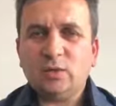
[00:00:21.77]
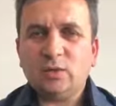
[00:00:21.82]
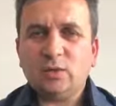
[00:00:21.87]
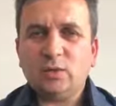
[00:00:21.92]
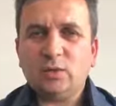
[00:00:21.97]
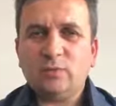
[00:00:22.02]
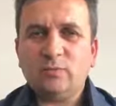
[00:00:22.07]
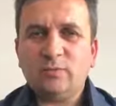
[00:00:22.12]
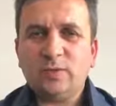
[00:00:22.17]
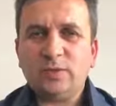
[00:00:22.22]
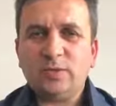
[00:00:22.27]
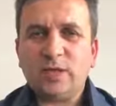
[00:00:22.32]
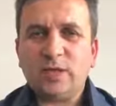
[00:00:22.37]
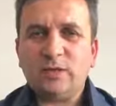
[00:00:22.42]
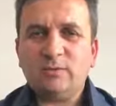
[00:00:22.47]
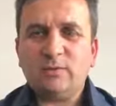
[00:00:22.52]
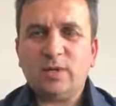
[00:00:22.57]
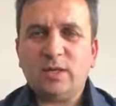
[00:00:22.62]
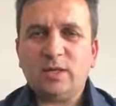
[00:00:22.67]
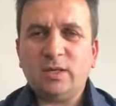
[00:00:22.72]
zulüm ve
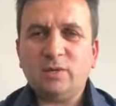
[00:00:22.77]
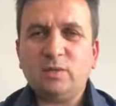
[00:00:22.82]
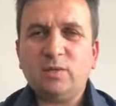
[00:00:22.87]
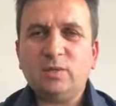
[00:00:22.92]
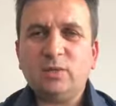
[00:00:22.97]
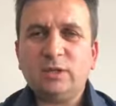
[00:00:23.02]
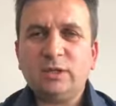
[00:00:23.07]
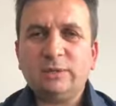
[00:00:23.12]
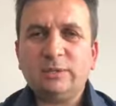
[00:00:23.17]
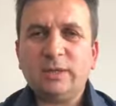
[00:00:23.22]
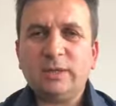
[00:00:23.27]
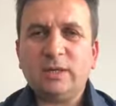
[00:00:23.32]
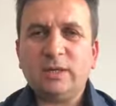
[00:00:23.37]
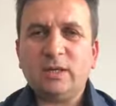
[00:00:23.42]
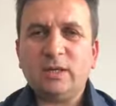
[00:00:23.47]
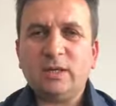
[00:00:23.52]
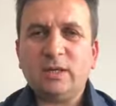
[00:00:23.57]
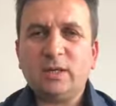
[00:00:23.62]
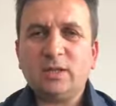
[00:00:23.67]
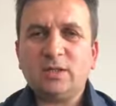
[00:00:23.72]
zalimane
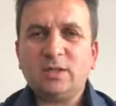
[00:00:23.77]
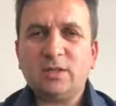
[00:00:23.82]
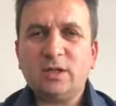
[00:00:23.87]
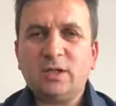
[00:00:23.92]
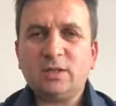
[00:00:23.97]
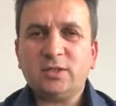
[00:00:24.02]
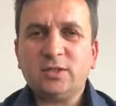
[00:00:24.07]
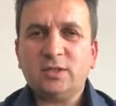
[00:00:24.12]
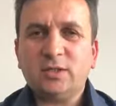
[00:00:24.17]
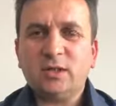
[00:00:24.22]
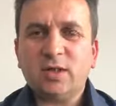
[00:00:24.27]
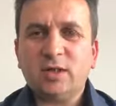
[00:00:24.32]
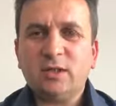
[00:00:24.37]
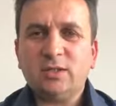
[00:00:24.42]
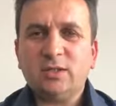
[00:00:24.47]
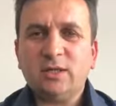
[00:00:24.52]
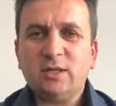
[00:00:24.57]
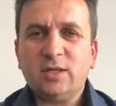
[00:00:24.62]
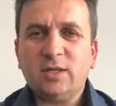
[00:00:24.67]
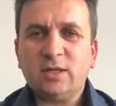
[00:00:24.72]
uygulamalarla karşı karşıya
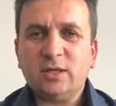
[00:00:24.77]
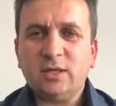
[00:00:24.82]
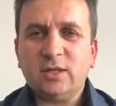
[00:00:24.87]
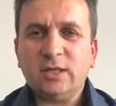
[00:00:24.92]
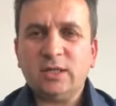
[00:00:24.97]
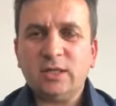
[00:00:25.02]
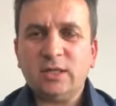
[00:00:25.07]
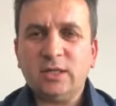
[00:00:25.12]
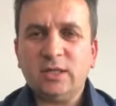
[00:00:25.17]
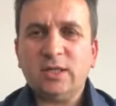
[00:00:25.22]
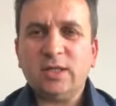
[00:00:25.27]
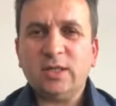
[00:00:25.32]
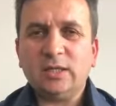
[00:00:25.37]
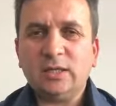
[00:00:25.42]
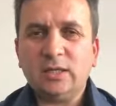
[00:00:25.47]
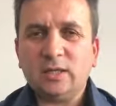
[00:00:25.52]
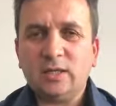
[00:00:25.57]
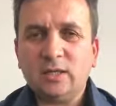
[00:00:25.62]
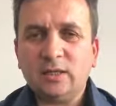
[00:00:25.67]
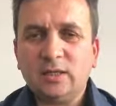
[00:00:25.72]
kaldığıyla ilgili
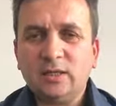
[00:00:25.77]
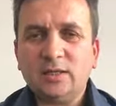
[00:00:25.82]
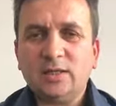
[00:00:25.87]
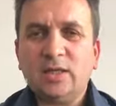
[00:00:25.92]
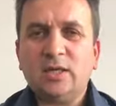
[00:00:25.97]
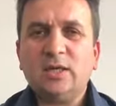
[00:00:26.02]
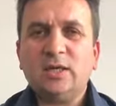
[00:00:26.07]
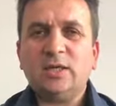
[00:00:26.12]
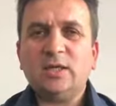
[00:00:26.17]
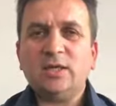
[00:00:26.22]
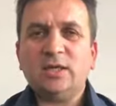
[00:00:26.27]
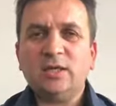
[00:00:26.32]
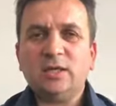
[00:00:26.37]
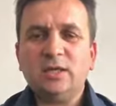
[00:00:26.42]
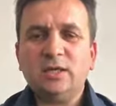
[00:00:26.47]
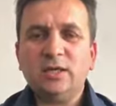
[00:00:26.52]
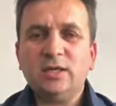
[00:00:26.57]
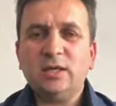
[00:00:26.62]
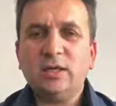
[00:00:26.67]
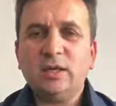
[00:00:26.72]
ya da kalacağıyla
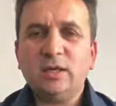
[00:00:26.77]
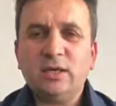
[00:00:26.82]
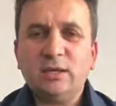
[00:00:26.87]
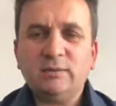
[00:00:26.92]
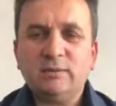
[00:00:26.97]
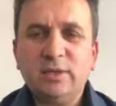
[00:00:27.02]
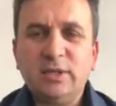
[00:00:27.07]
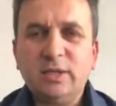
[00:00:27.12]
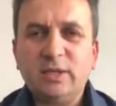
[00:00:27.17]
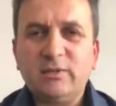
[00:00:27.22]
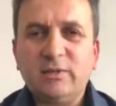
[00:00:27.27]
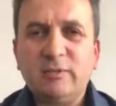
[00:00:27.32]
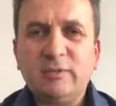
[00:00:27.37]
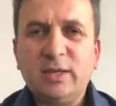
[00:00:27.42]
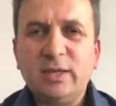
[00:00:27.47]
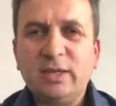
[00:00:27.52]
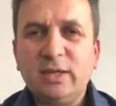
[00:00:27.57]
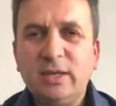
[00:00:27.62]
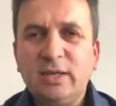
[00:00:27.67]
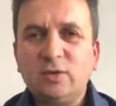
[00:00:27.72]
ilgili bilgi ve
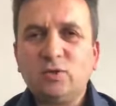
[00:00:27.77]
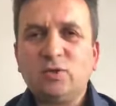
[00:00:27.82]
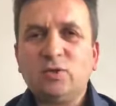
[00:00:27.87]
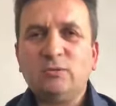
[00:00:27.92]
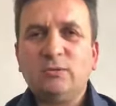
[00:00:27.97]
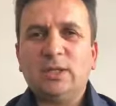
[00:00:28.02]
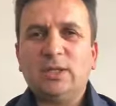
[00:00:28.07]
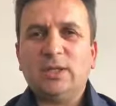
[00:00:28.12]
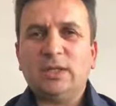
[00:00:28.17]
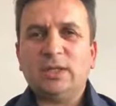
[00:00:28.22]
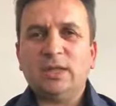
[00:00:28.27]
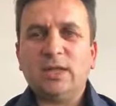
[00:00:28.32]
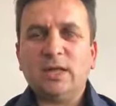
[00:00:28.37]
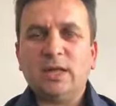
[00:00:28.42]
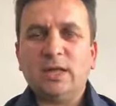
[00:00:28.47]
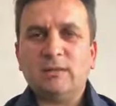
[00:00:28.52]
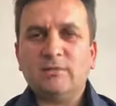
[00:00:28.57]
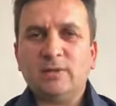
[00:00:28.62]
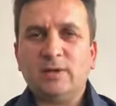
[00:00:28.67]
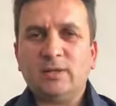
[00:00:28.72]
belgeleri sunmaları
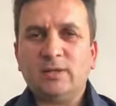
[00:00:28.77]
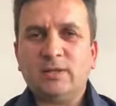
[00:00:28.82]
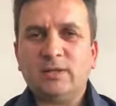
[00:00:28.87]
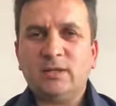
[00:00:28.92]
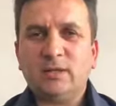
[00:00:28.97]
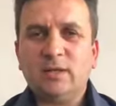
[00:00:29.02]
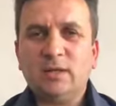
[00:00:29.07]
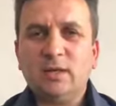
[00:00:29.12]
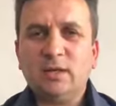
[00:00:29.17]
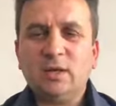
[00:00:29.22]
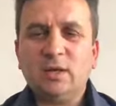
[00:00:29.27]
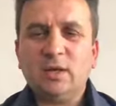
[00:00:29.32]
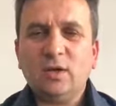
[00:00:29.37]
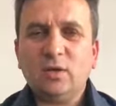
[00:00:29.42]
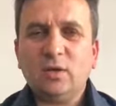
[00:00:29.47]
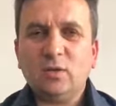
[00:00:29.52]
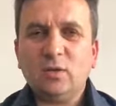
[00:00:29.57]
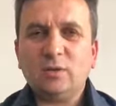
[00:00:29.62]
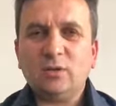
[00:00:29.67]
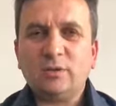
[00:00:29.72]
gerekmektedir.
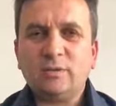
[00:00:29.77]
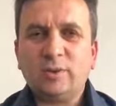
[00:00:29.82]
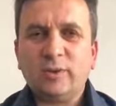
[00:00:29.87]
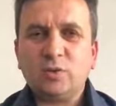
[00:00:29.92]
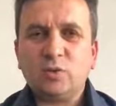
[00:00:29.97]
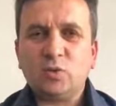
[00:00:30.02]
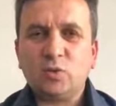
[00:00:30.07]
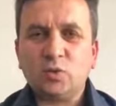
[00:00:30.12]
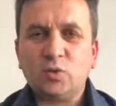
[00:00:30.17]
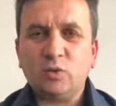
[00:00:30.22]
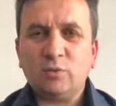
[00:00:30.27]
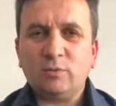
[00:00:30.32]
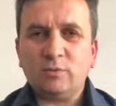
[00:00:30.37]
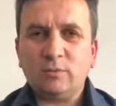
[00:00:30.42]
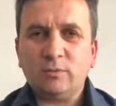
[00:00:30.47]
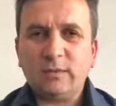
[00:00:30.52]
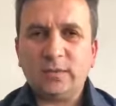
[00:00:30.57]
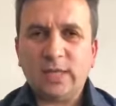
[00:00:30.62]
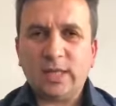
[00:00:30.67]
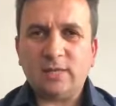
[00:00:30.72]
O zaman
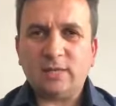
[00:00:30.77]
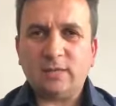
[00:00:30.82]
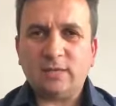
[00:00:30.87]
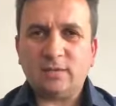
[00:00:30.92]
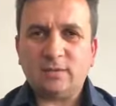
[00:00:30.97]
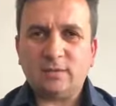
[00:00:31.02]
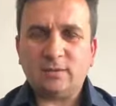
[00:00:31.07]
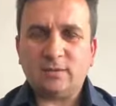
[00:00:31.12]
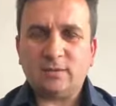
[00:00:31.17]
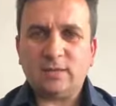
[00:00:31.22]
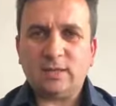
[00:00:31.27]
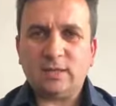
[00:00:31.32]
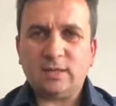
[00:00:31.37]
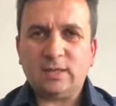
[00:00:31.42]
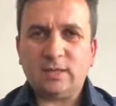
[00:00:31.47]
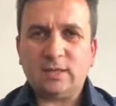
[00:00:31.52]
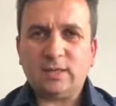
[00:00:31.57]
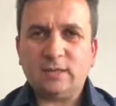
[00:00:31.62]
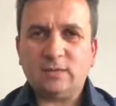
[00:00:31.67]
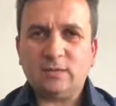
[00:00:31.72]
zulüm nedir?
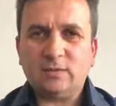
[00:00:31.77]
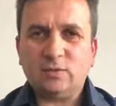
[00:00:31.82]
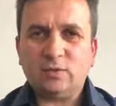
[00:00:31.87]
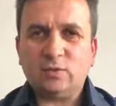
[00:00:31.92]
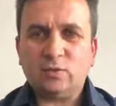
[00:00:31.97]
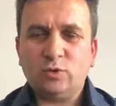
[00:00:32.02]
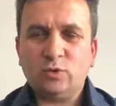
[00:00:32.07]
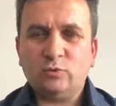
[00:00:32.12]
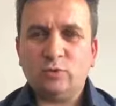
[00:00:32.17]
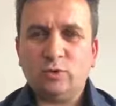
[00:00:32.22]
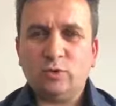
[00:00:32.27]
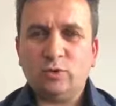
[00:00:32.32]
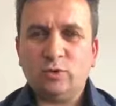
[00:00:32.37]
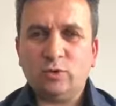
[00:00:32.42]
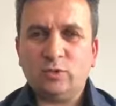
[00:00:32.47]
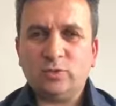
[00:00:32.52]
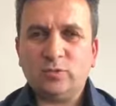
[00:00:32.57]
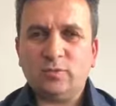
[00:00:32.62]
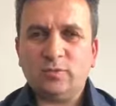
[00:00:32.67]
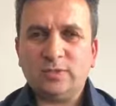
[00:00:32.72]
Ya da
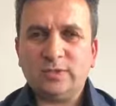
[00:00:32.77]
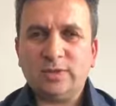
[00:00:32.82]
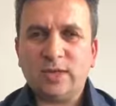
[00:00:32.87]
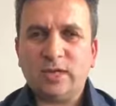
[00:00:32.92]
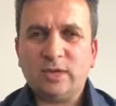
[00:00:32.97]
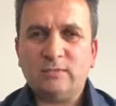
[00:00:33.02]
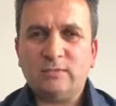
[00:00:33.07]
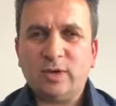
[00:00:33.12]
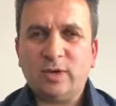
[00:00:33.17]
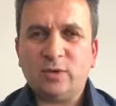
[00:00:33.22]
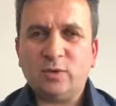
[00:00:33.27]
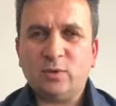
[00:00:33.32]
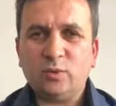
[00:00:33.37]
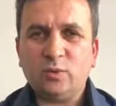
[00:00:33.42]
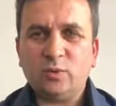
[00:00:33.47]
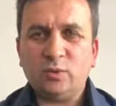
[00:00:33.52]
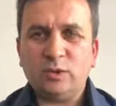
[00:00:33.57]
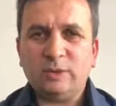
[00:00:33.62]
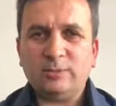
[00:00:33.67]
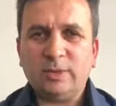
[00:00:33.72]
zulmü ve zalimane
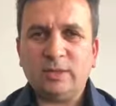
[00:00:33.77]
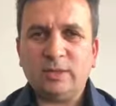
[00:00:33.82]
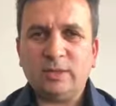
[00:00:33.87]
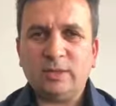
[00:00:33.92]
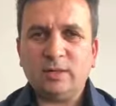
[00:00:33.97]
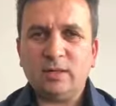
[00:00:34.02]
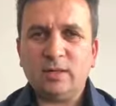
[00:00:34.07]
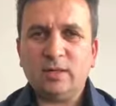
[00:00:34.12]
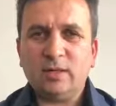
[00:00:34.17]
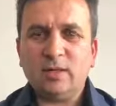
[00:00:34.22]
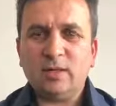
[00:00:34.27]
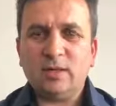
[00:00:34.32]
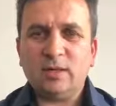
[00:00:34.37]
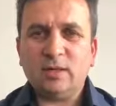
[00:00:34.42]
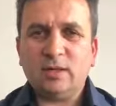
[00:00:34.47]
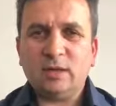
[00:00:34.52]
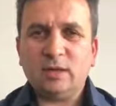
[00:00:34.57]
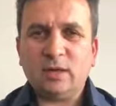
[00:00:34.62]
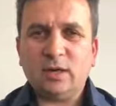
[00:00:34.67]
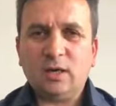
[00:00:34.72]
uygulamaları
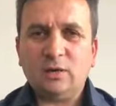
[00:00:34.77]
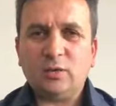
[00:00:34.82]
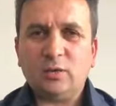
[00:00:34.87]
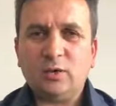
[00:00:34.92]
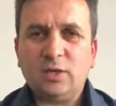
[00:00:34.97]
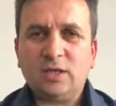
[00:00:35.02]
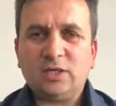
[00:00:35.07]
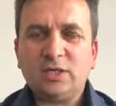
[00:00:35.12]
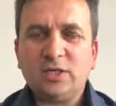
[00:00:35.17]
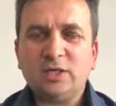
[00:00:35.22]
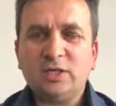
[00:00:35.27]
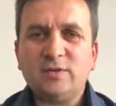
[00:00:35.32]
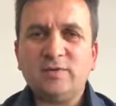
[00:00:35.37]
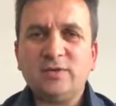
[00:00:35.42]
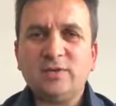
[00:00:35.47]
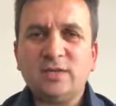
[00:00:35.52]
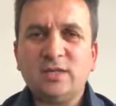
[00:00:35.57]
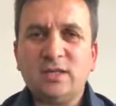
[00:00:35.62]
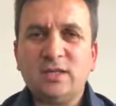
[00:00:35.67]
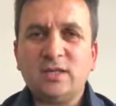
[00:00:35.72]
kanunlar
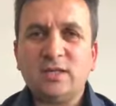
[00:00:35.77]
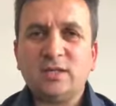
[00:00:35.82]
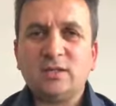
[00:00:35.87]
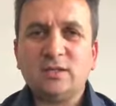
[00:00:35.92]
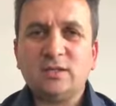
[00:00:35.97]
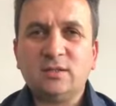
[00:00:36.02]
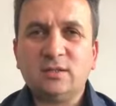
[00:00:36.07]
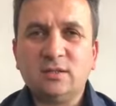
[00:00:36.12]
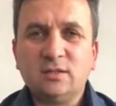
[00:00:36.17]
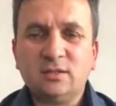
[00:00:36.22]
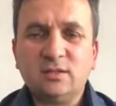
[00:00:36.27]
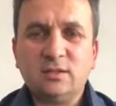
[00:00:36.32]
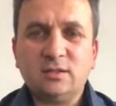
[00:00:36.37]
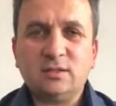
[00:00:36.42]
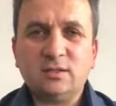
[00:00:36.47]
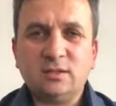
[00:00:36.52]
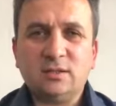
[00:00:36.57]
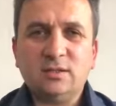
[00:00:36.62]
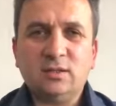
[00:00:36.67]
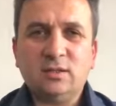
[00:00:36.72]
çerçevesinde nasıl
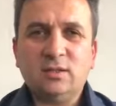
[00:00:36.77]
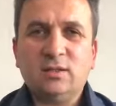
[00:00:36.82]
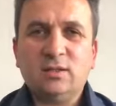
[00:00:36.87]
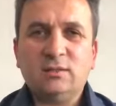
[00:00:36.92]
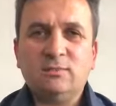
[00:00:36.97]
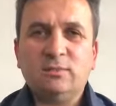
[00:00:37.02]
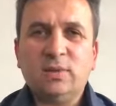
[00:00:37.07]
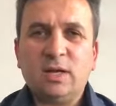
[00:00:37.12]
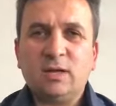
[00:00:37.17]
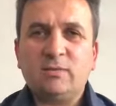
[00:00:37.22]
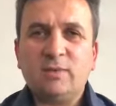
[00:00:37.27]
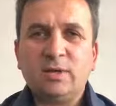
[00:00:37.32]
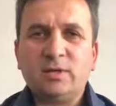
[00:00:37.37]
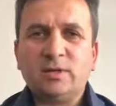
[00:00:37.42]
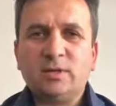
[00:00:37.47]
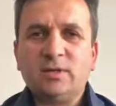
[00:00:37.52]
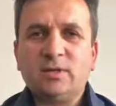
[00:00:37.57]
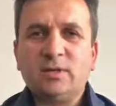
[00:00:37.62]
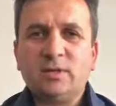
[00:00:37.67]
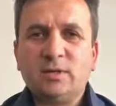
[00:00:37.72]
e,
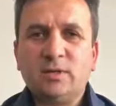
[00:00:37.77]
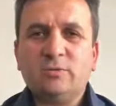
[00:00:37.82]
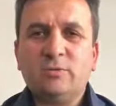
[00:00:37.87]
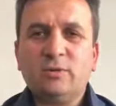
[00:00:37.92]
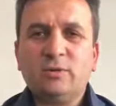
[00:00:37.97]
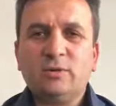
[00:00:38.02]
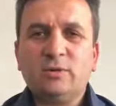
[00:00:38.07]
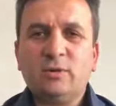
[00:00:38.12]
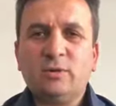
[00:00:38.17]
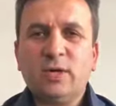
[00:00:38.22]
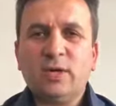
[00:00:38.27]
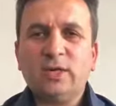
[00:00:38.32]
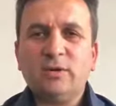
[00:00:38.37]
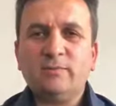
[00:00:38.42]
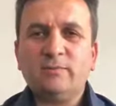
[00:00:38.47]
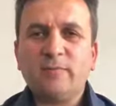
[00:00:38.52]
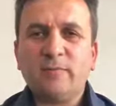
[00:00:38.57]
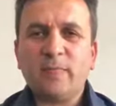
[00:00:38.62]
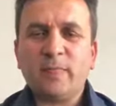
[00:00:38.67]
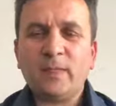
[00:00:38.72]
bakmaktadır raportörler?